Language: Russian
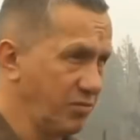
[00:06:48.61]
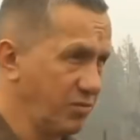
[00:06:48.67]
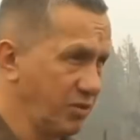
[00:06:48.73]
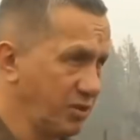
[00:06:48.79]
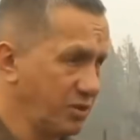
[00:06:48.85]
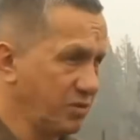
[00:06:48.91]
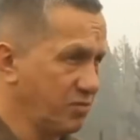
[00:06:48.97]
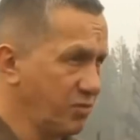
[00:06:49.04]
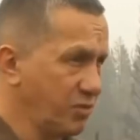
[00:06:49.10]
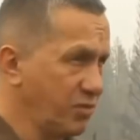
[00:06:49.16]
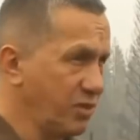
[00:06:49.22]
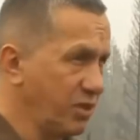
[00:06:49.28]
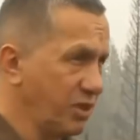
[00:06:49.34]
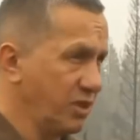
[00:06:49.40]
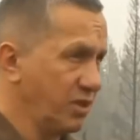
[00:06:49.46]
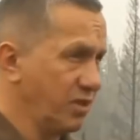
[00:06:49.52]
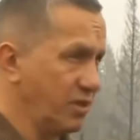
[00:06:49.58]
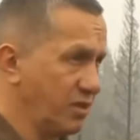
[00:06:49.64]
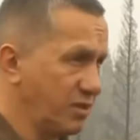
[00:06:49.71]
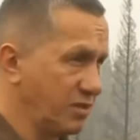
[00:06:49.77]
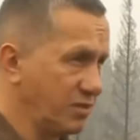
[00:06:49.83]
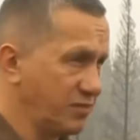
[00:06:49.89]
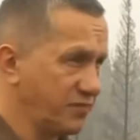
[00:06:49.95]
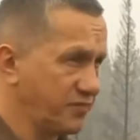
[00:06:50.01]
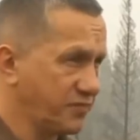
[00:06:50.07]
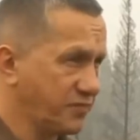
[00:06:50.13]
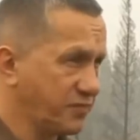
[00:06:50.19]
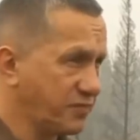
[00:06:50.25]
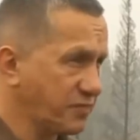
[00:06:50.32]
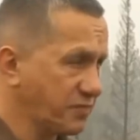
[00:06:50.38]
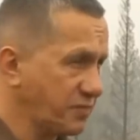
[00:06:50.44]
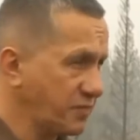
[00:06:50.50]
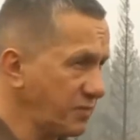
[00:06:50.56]
Поэтому э,
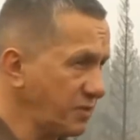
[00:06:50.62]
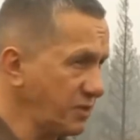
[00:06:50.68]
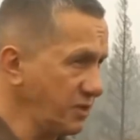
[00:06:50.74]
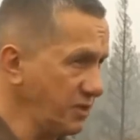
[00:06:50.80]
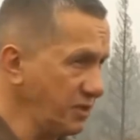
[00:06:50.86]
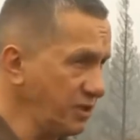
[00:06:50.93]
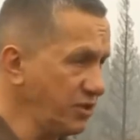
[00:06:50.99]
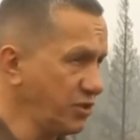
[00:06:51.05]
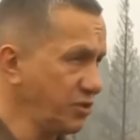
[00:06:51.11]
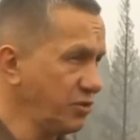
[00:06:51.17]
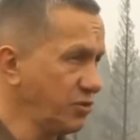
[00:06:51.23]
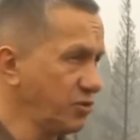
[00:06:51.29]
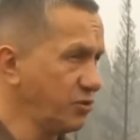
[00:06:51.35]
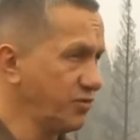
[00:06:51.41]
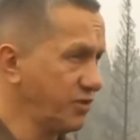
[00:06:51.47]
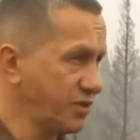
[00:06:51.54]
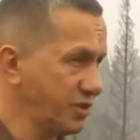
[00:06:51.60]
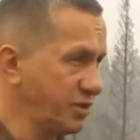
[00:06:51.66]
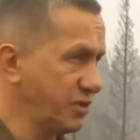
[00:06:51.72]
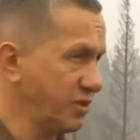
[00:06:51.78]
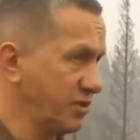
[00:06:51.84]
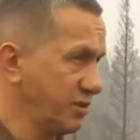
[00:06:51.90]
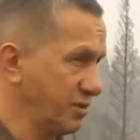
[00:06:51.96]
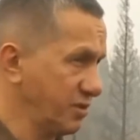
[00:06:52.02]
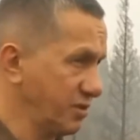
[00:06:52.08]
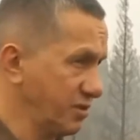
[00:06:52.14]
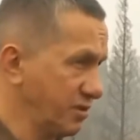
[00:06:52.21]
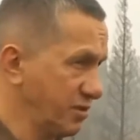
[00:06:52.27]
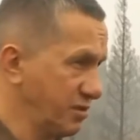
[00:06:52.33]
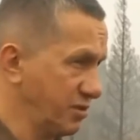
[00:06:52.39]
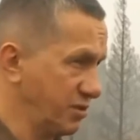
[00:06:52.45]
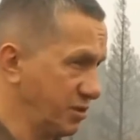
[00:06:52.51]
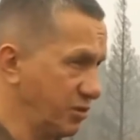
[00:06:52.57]
я считаю, что все
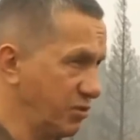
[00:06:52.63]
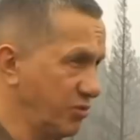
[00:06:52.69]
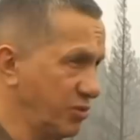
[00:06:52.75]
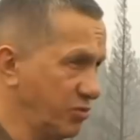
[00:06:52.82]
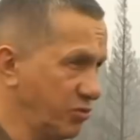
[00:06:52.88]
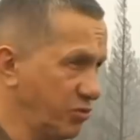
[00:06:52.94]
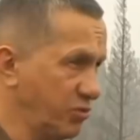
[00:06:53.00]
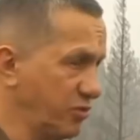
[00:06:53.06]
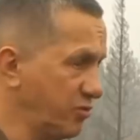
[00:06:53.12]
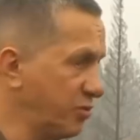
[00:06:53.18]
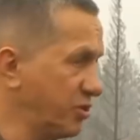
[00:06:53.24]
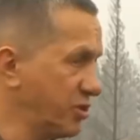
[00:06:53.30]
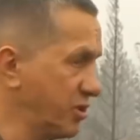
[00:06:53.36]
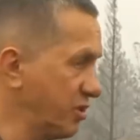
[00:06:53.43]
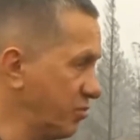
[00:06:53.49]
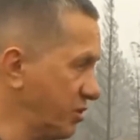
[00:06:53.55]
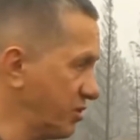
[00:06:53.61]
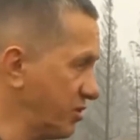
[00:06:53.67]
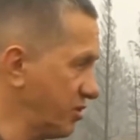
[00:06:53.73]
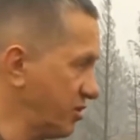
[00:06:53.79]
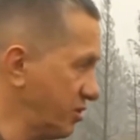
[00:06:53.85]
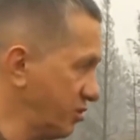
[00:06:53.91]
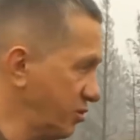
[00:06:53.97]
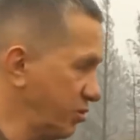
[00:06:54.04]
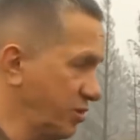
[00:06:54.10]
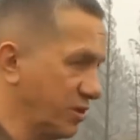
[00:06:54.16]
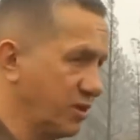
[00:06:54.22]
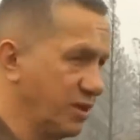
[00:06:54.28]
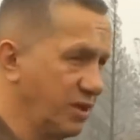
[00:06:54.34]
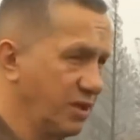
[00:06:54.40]
э, населенные пункты в пожароопасных территориях